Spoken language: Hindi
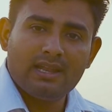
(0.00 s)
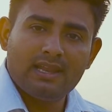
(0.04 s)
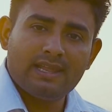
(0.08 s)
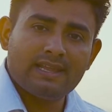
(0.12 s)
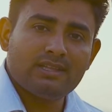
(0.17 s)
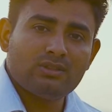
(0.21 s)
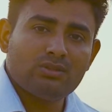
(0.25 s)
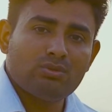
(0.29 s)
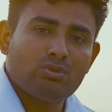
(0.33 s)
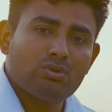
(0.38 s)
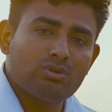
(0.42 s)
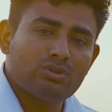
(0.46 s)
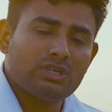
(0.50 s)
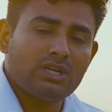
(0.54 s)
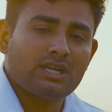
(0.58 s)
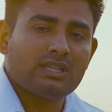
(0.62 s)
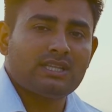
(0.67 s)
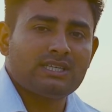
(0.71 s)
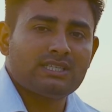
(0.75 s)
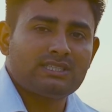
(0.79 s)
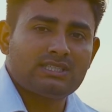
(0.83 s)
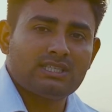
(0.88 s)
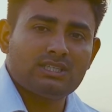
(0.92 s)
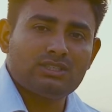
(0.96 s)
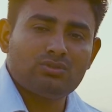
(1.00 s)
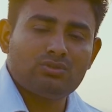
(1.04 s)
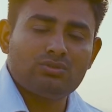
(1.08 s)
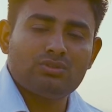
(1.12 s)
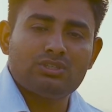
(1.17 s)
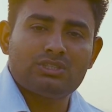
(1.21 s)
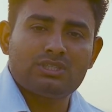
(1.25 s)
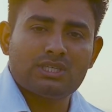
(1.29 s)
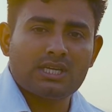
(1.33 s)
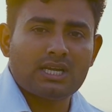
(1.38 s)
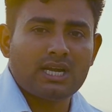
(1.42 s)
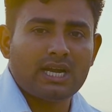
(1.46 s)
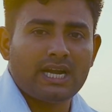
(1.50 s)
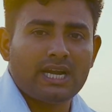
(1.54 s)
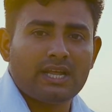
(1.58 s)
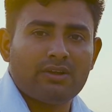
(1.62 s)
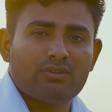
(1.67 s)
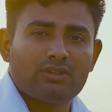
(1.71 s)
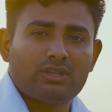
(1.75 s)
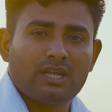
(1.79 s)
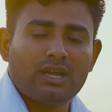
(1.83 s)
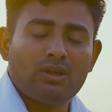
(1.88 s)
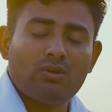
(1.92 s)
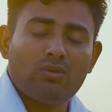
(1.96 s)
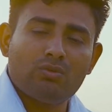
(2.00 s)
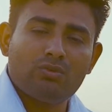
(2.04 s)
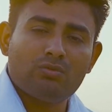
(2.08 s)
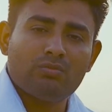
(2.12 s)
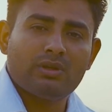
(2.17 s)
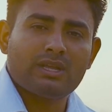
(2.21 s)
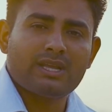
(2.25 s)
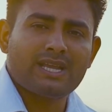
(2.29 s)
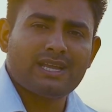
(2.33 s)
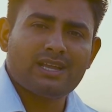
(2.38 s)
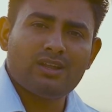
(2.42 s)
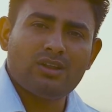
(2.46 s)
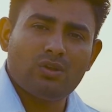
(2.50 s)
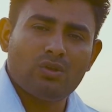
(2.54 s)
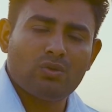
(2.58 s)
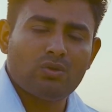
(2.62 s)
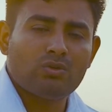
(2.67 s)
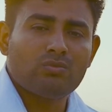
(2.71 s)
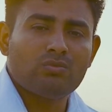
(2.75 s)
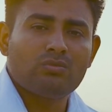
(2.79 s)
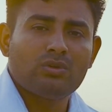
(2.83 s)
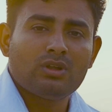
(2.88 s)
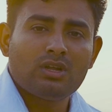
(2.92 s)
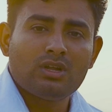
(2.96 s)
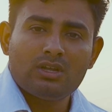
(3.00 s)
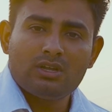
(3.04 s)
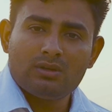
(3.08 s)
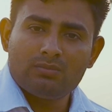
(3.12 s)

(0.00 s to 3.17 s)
लेकिन 2010 से जो नीचे की गाड़ियाँ होता है उनमें क्या कि लोन